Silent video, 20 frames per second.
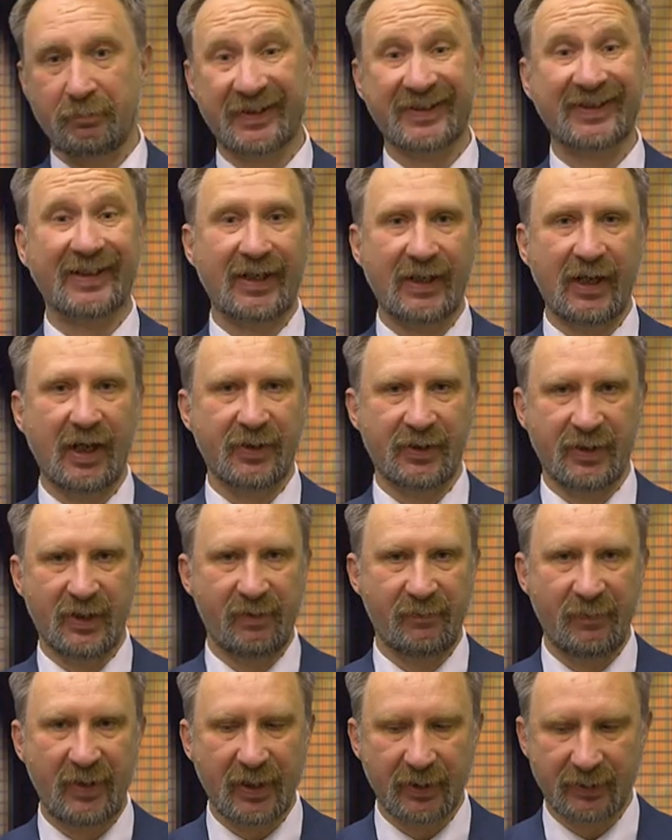
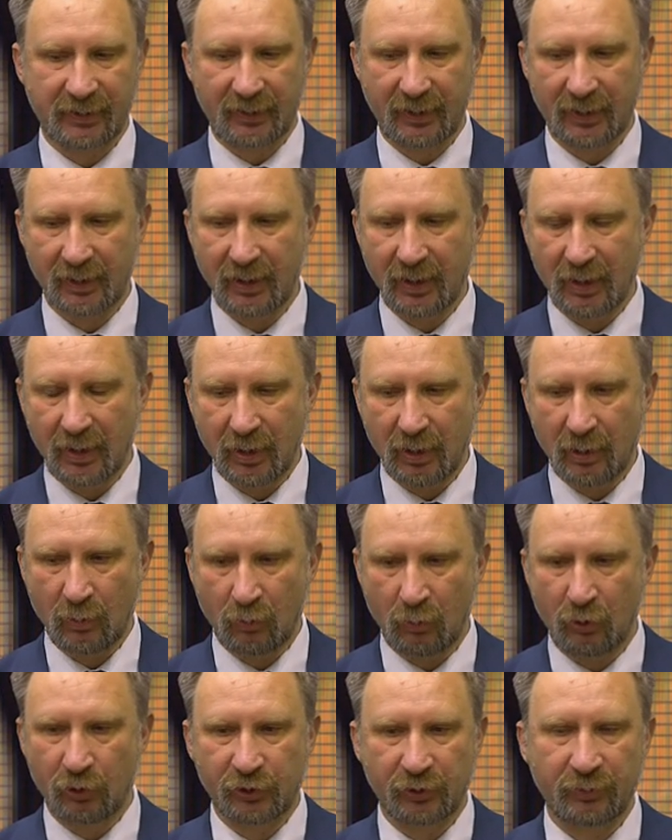постоянное место,
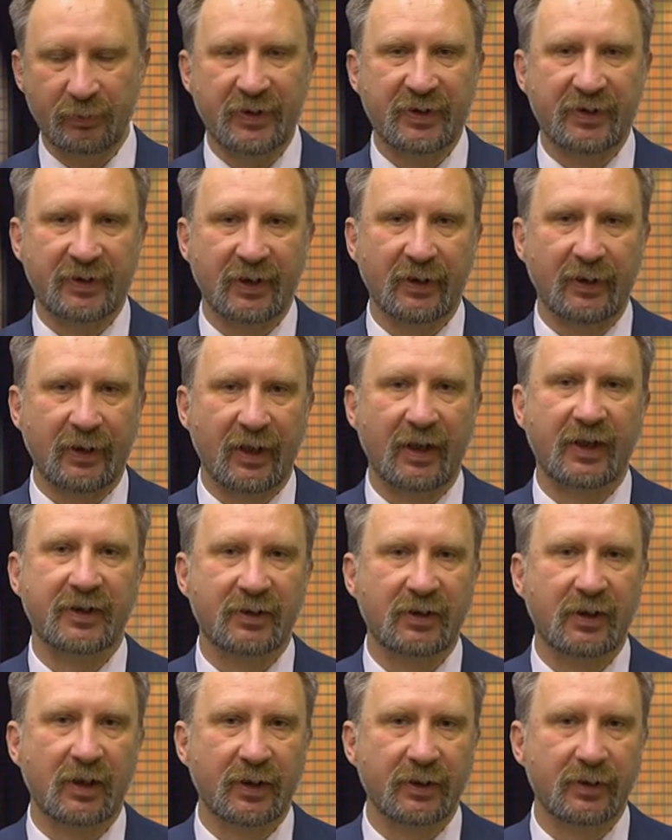может быть целый
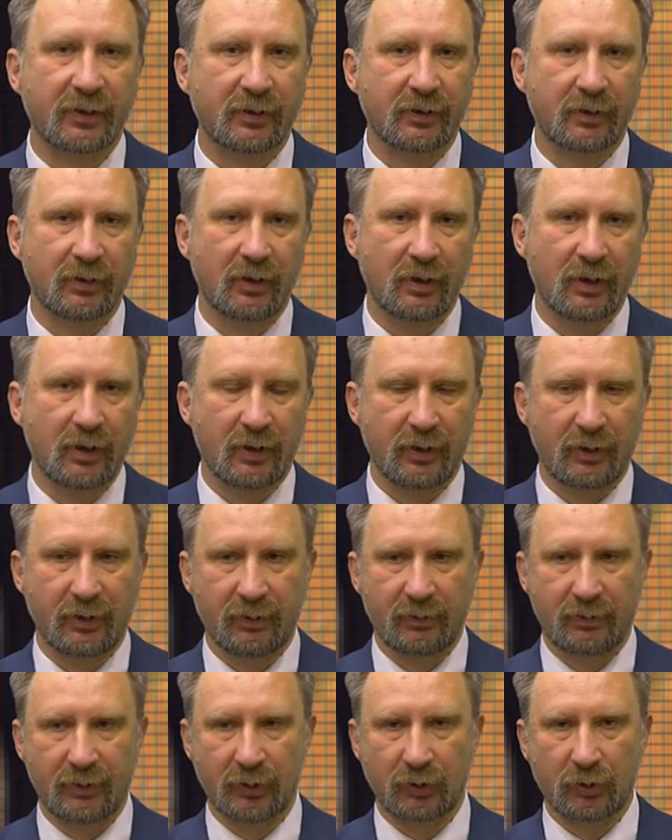рассказ.
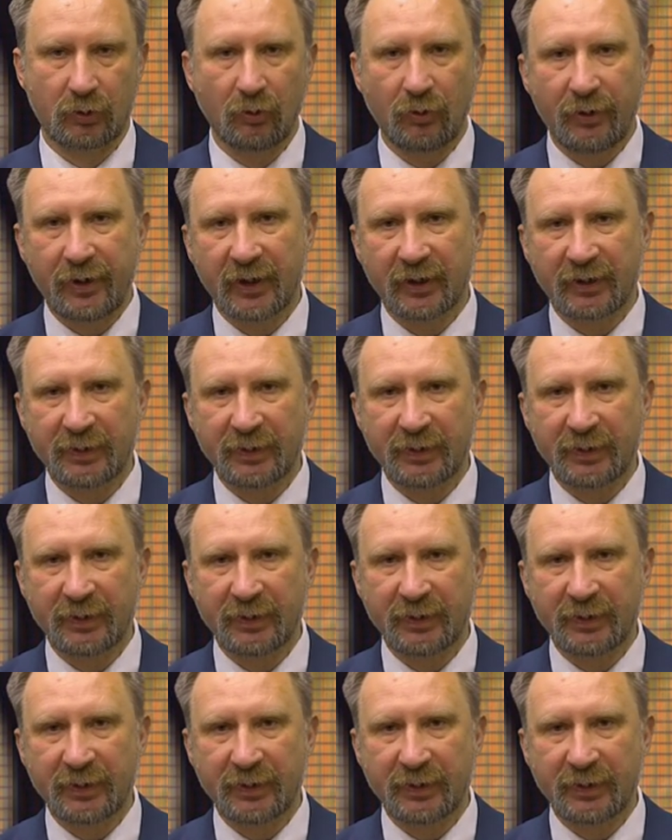История